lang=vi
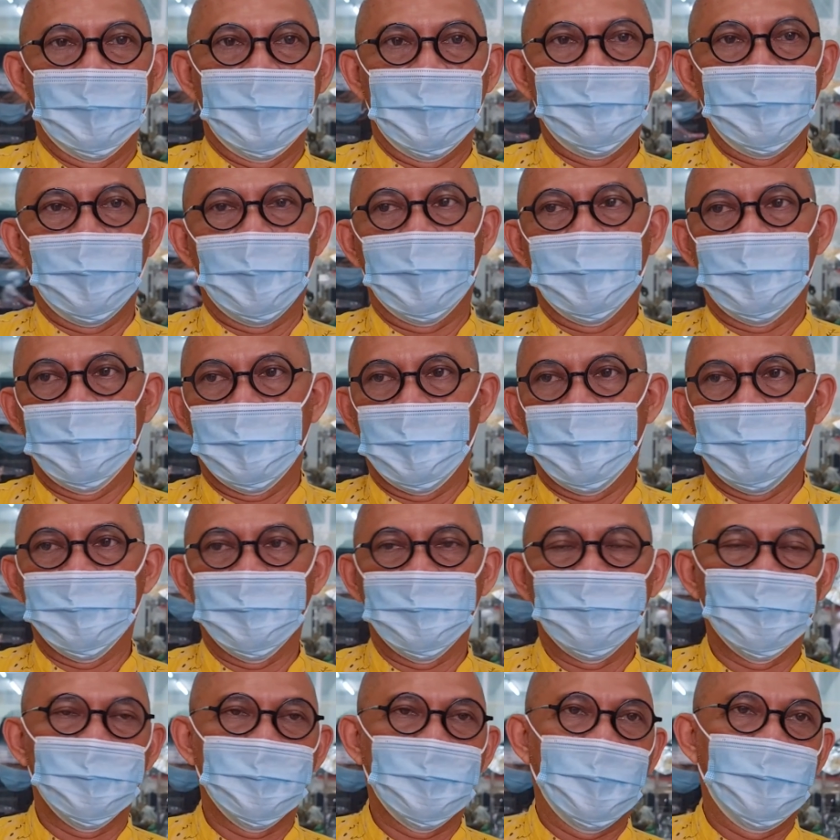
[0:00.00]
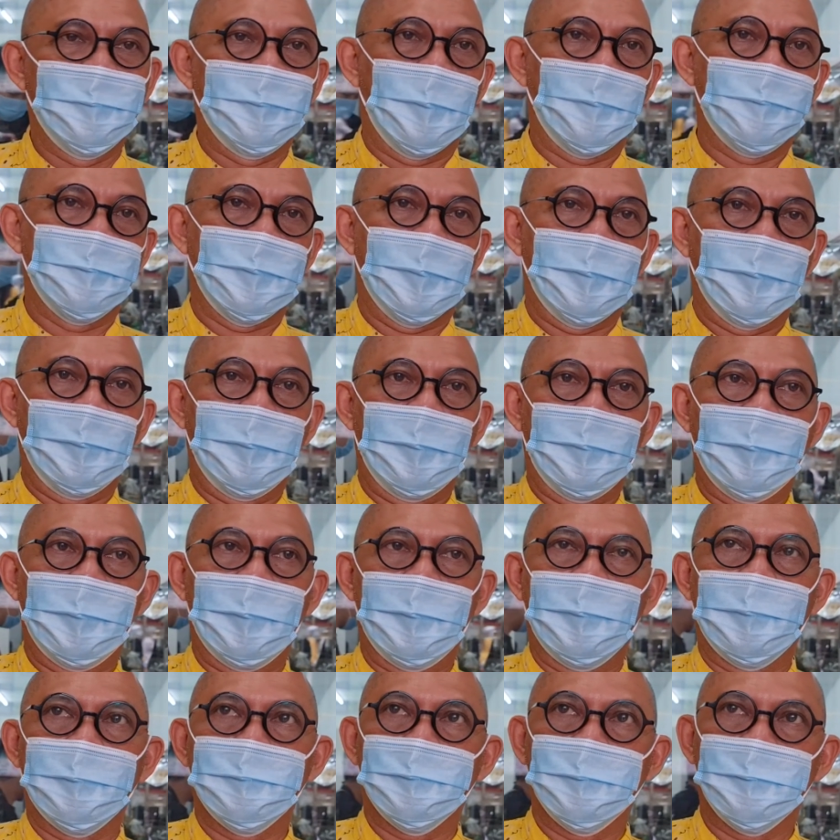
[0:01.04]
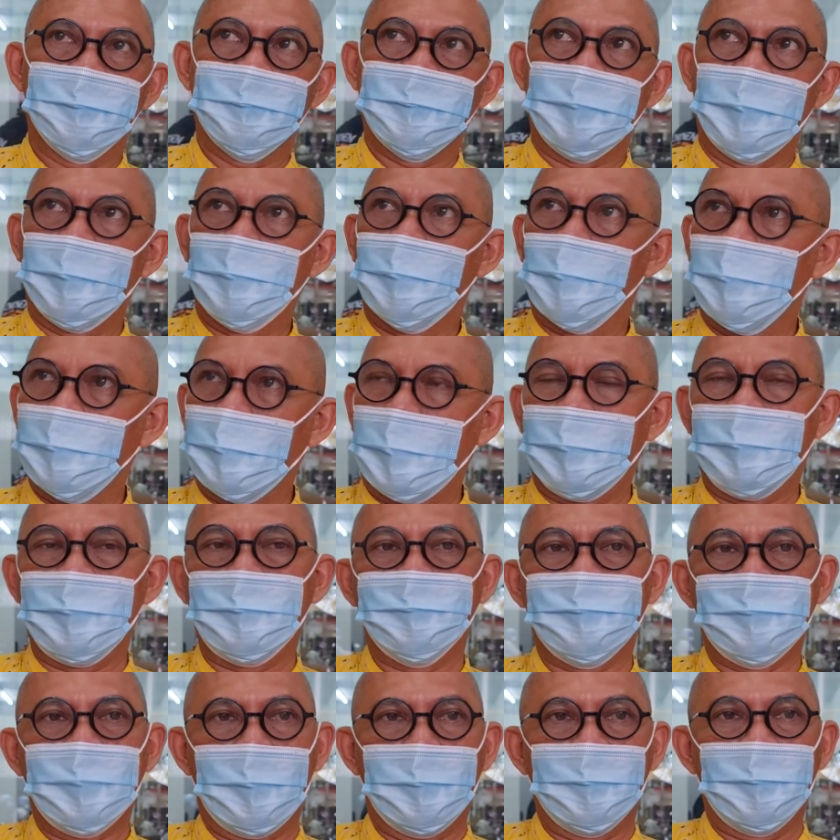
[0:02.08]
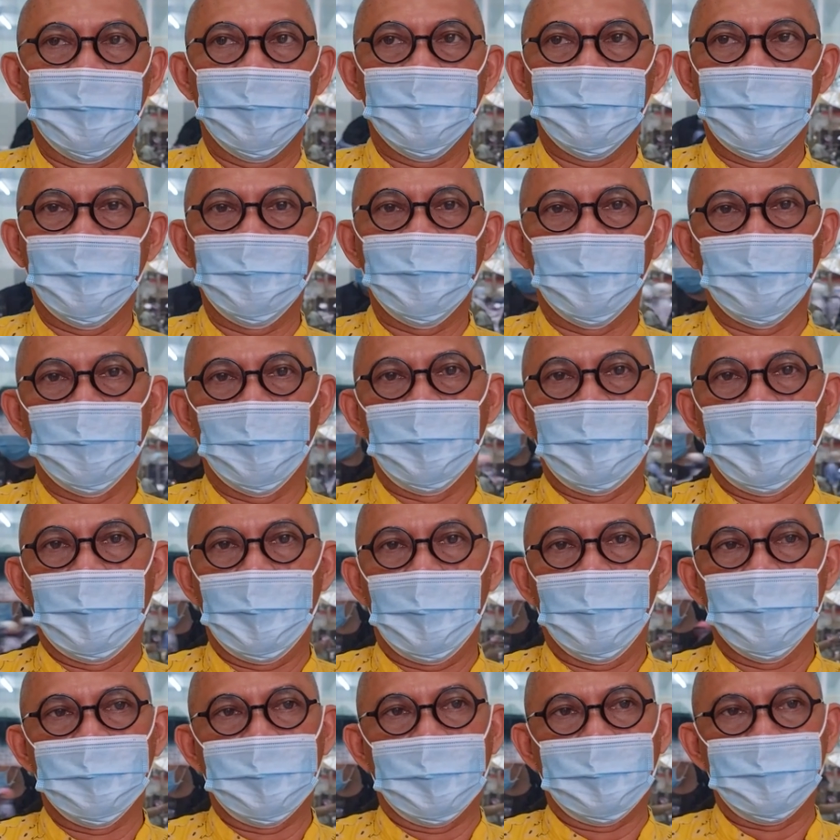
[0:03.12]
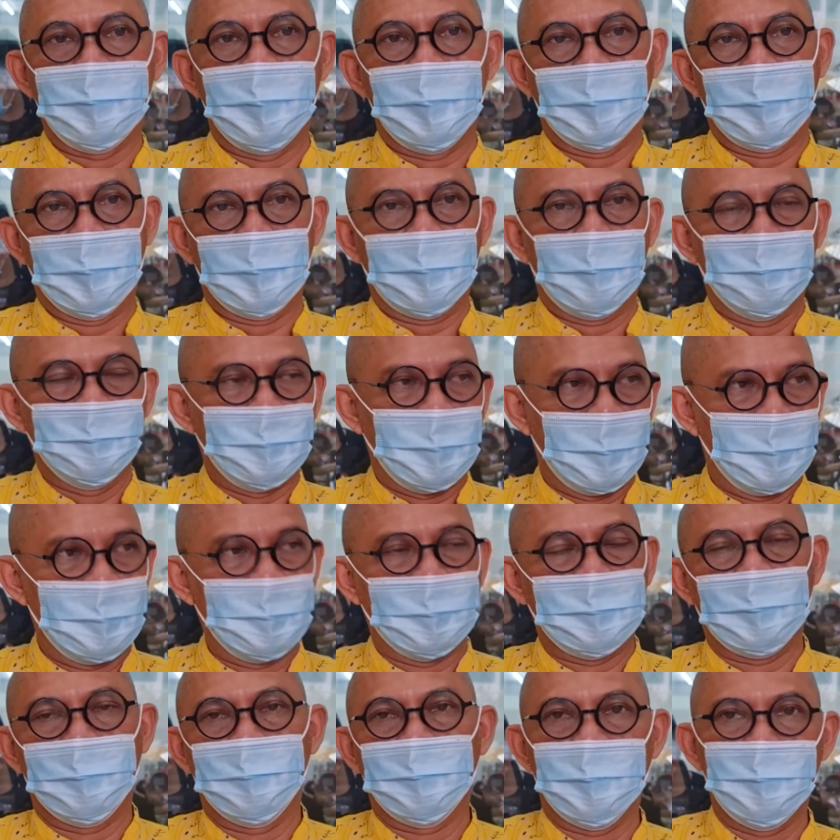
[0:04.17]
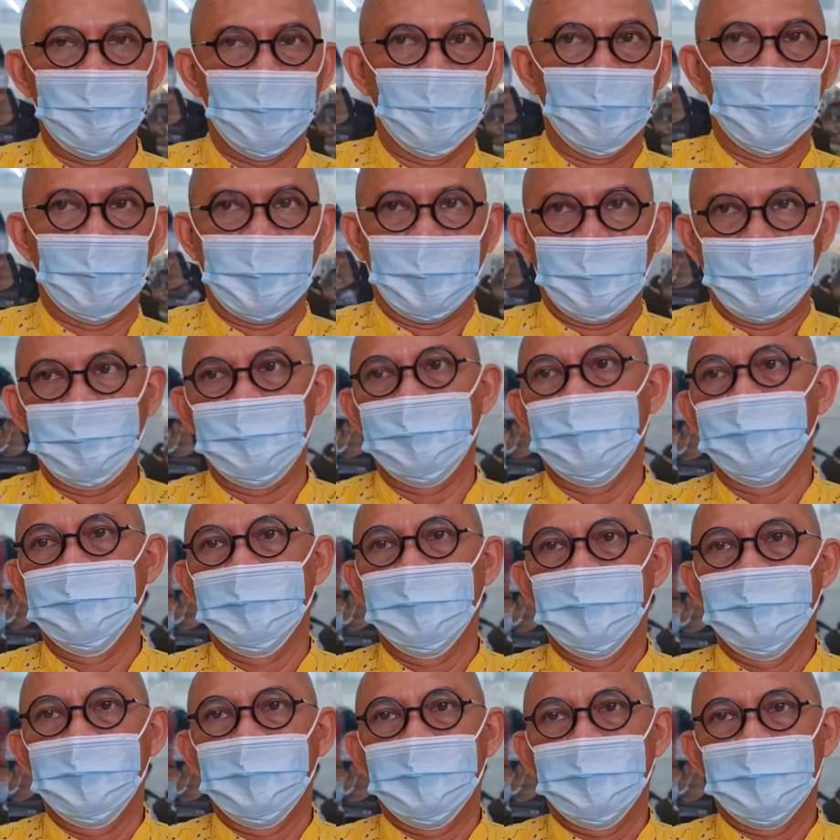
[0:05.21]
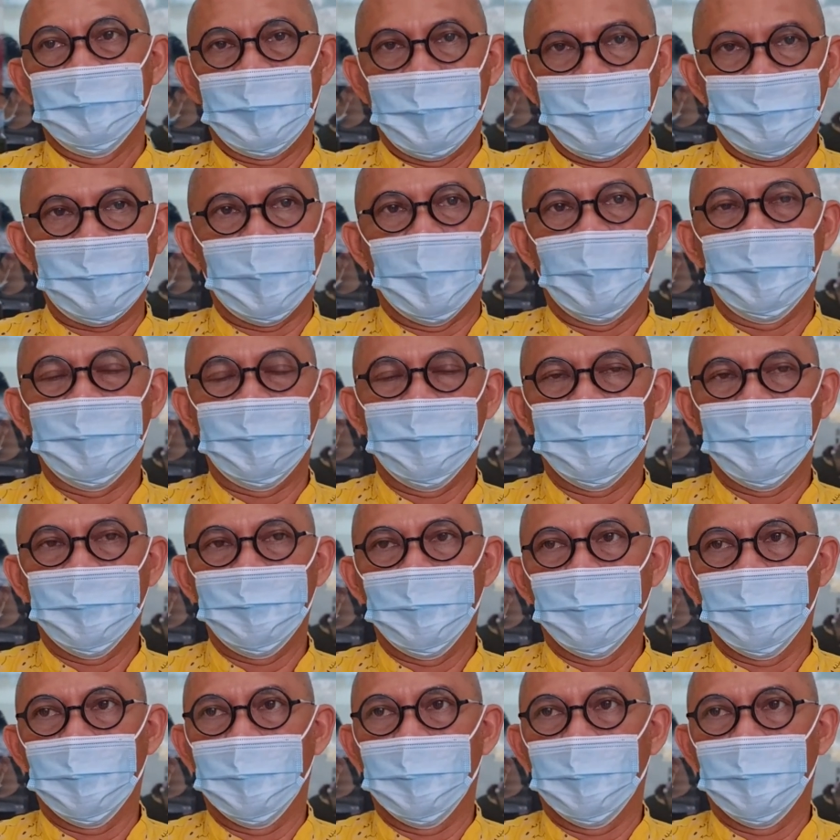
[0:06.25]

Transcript: Chỉ mà hy vọng rằng là sẽ cố gắng làm sao để có thể phục vụ bà con, đặc biệt là không chỉ là trong cái mùa này, kịp thời trong cái